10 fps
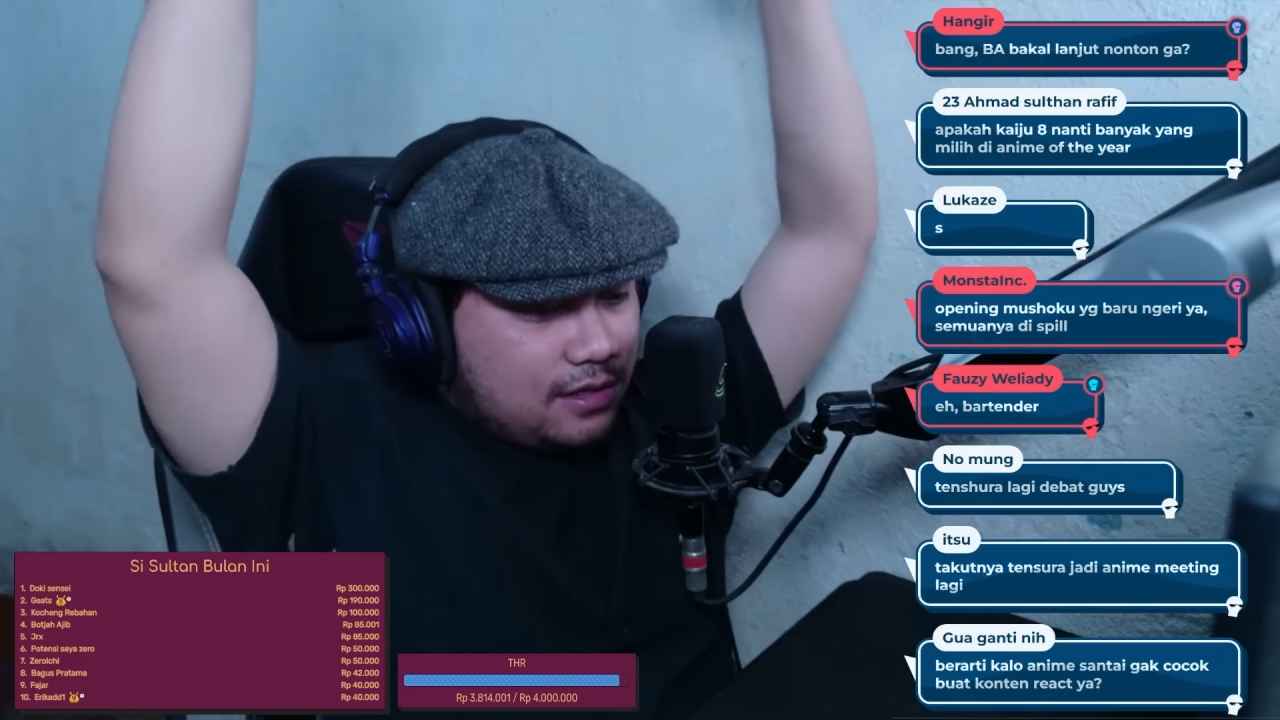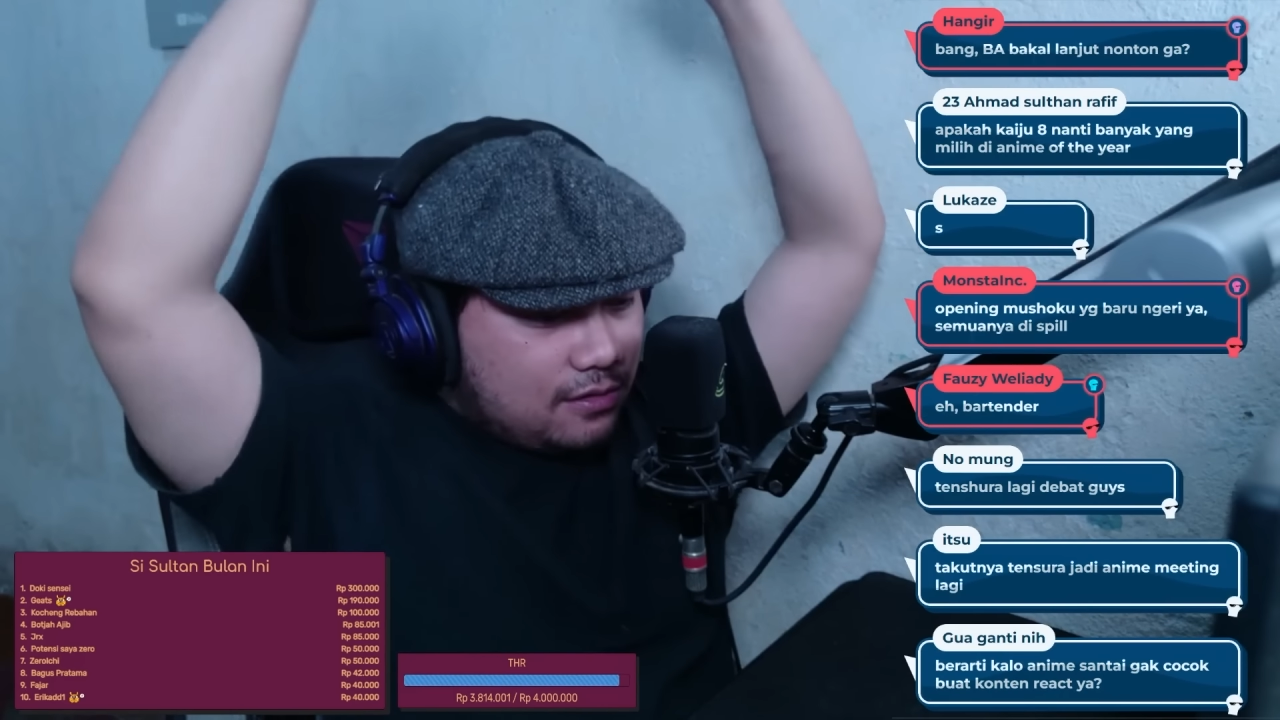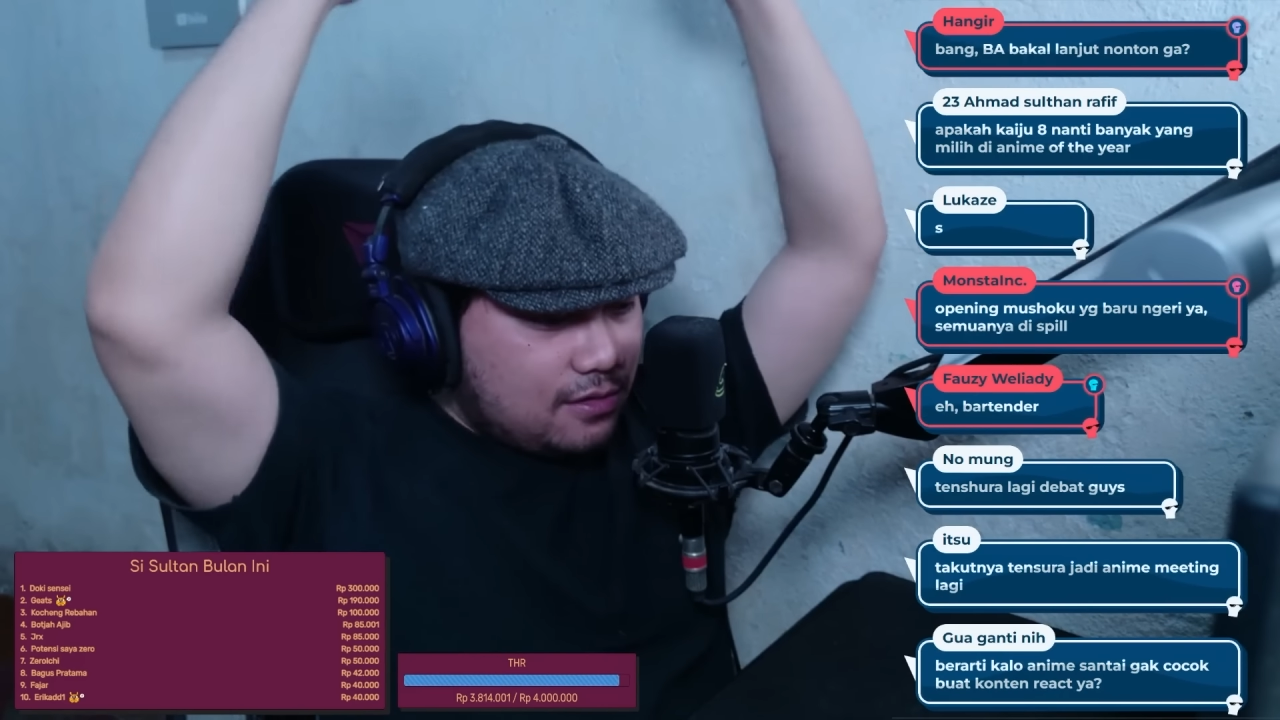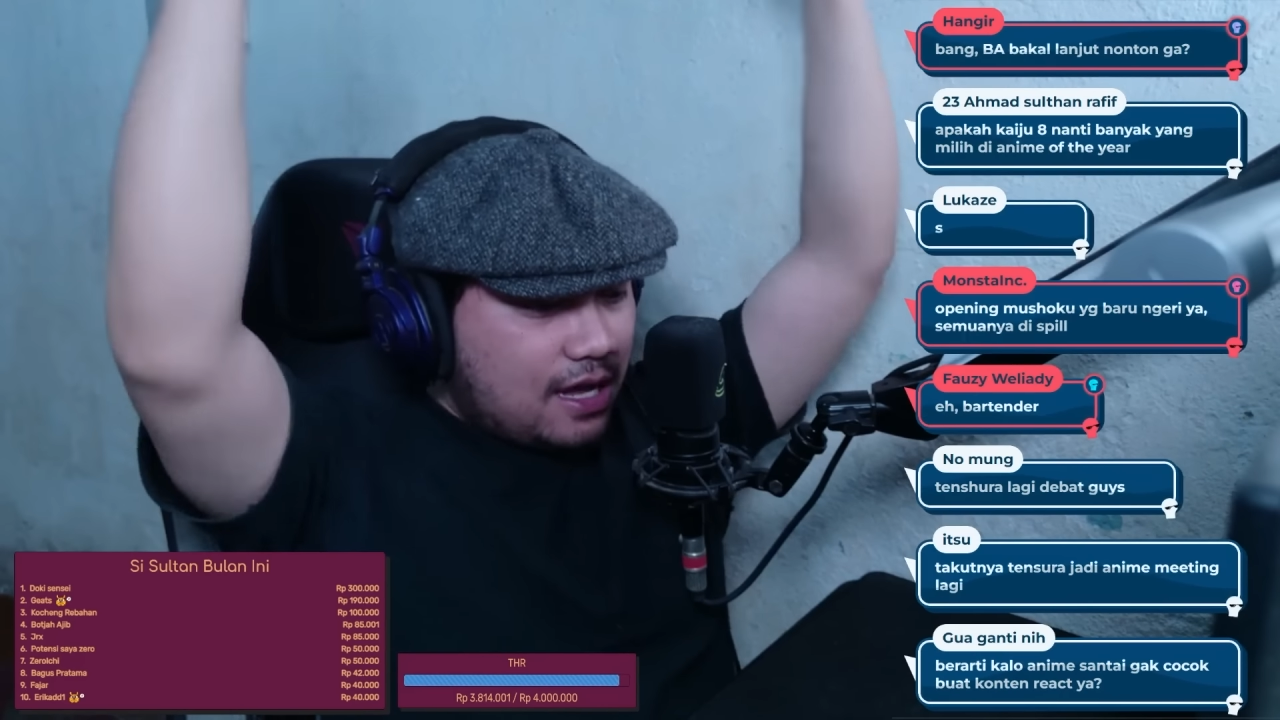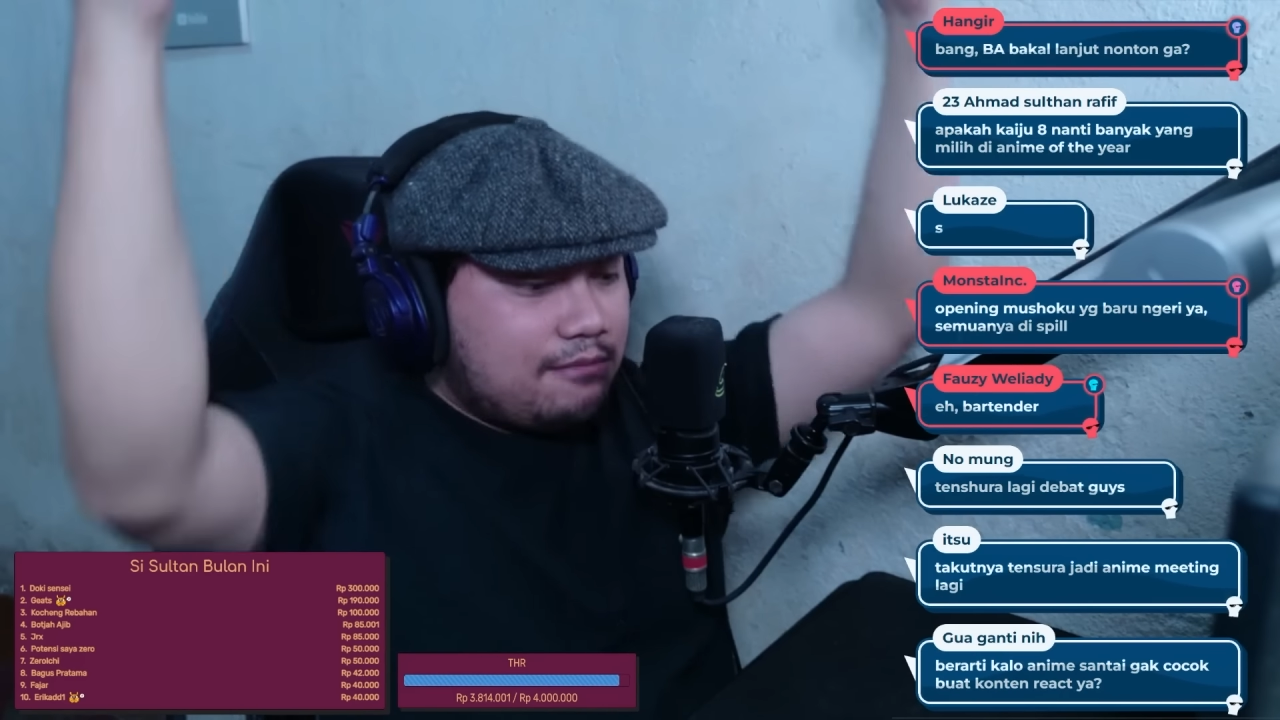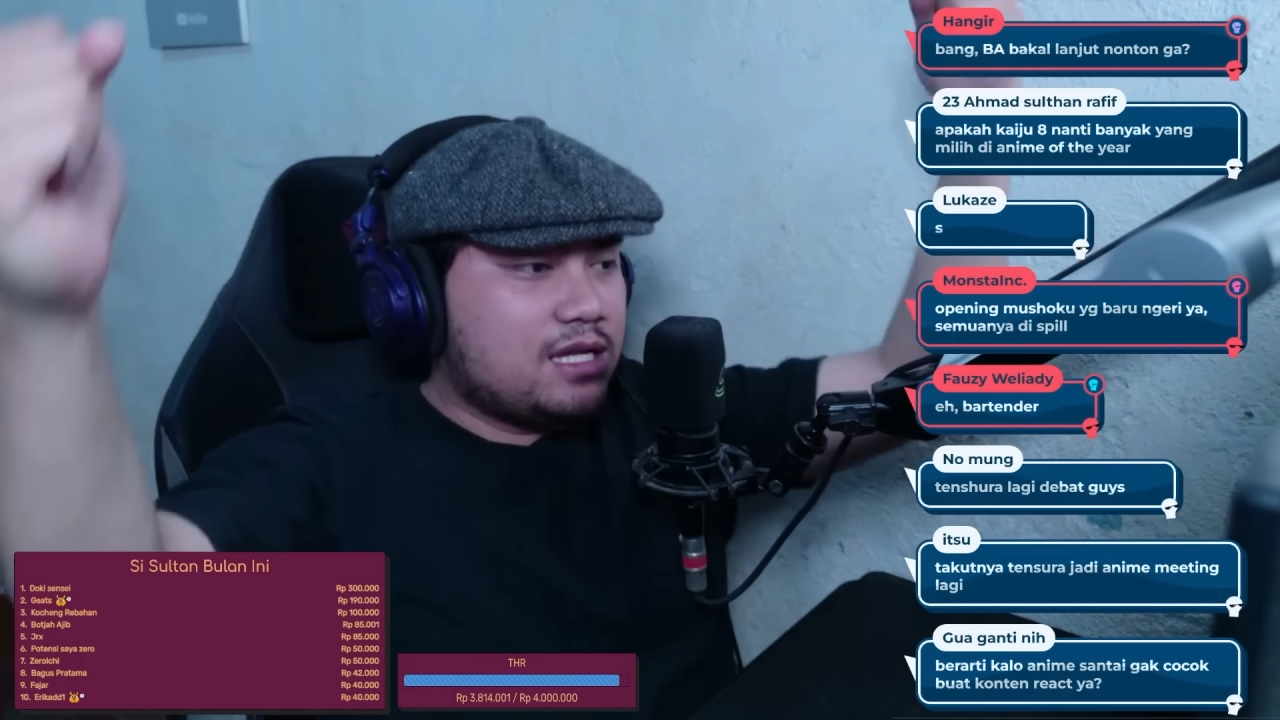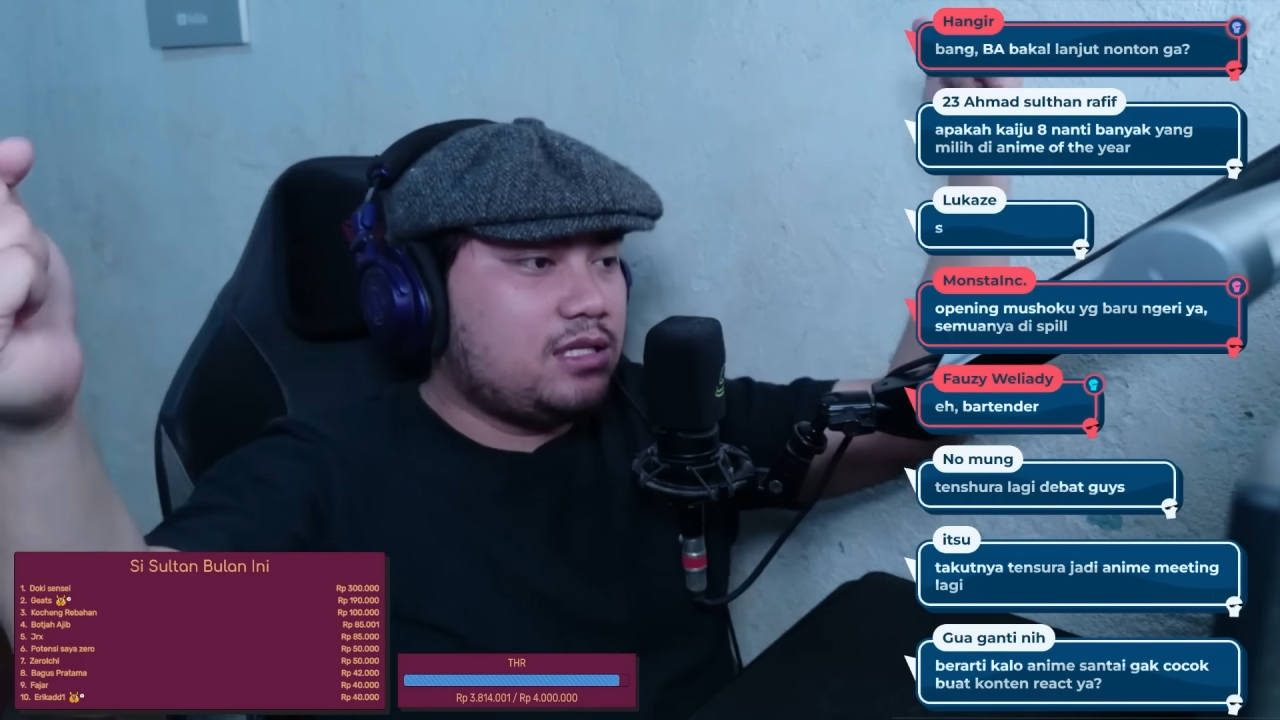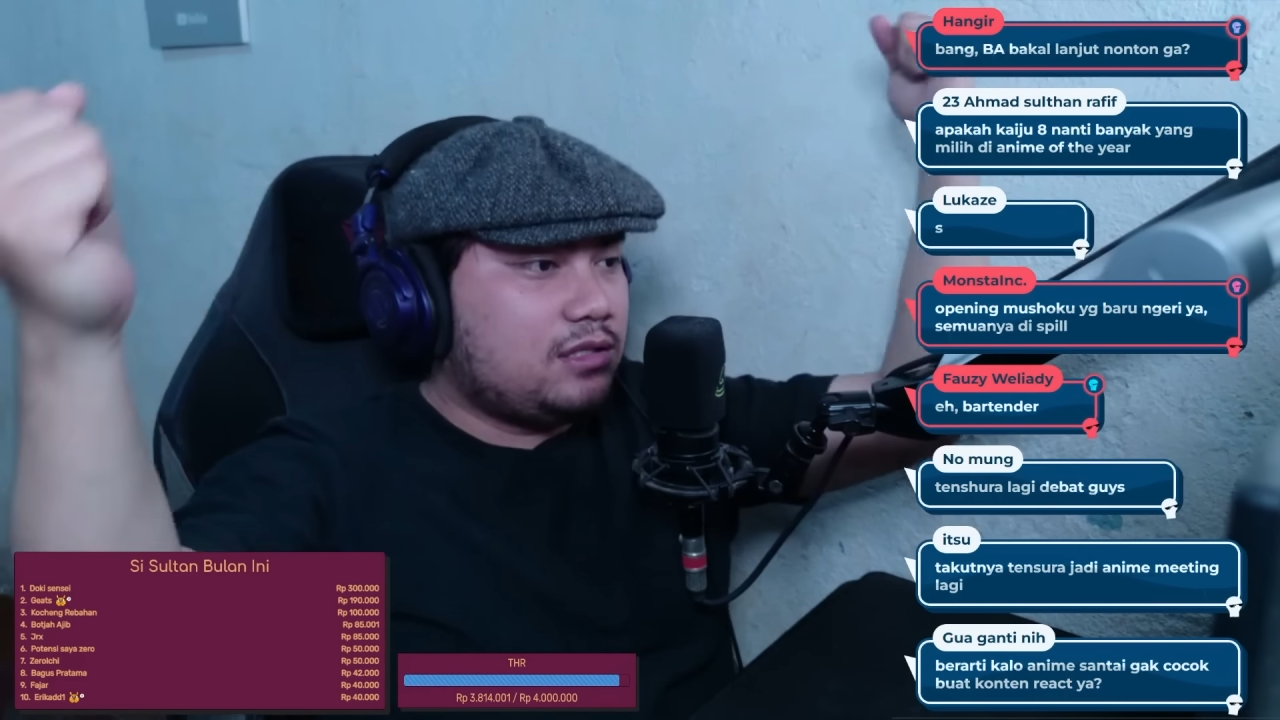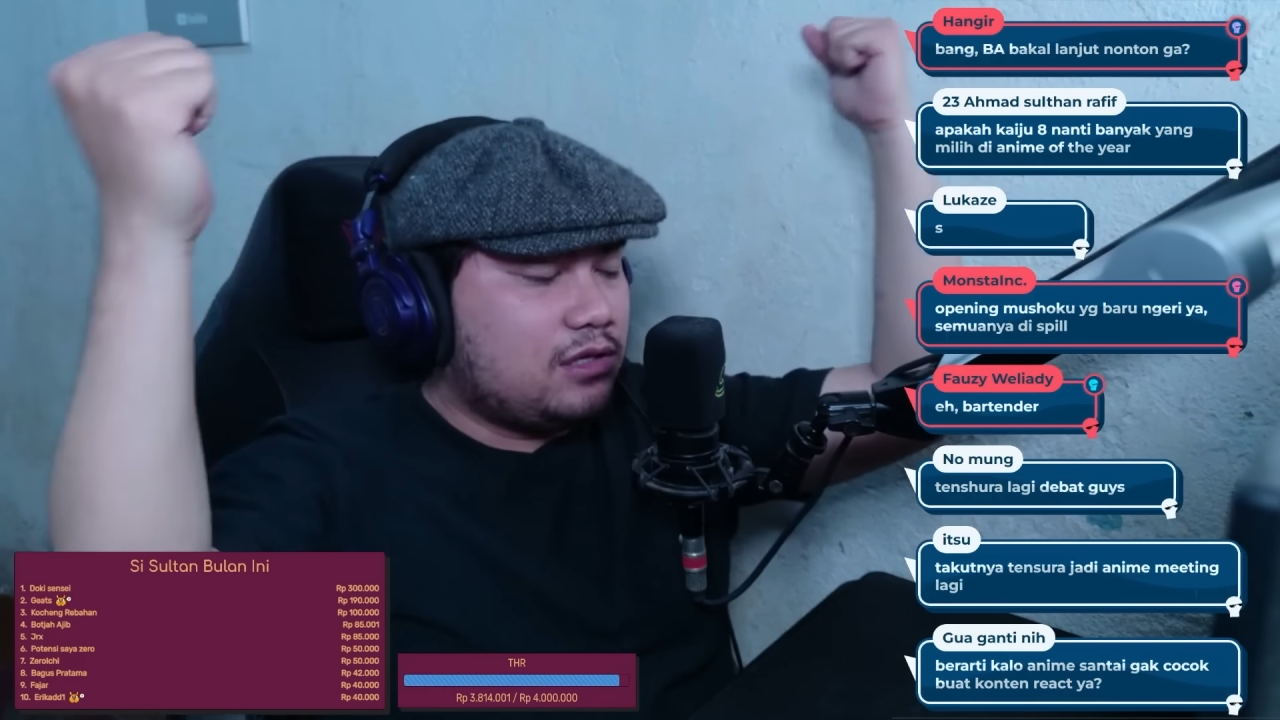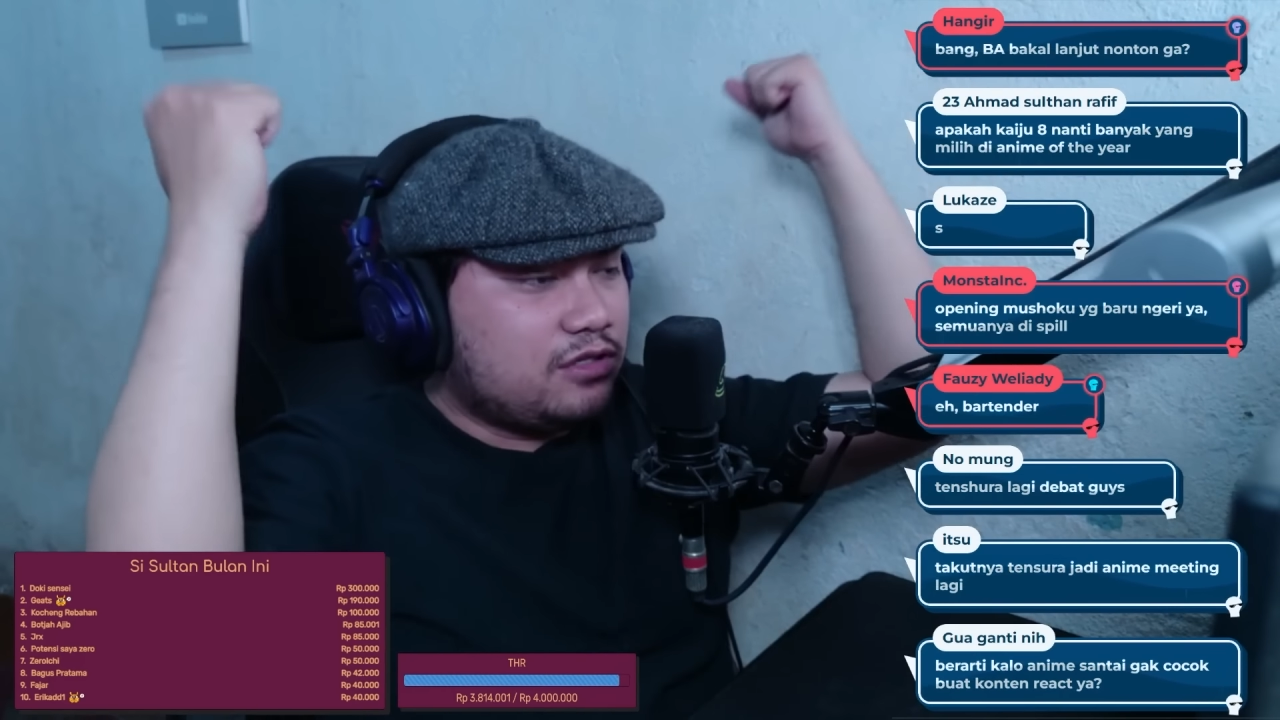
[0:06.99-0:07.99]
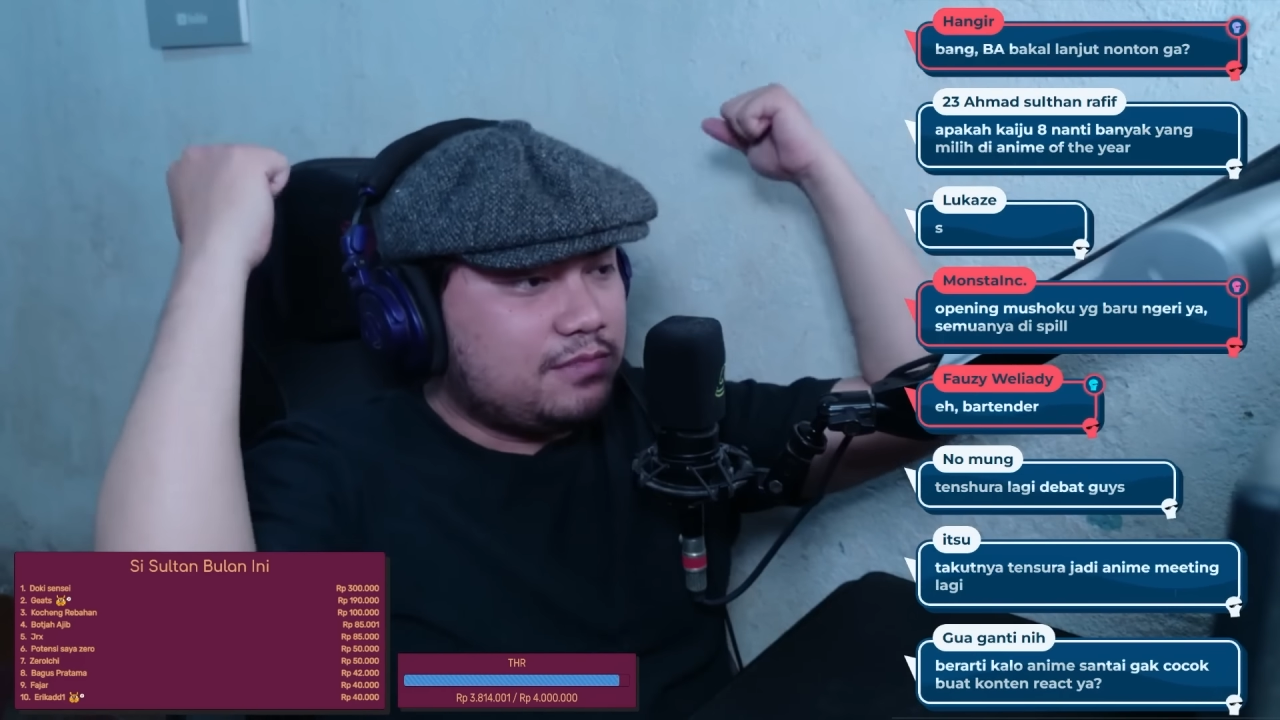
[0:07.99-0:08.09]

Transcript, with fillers: gua masih terus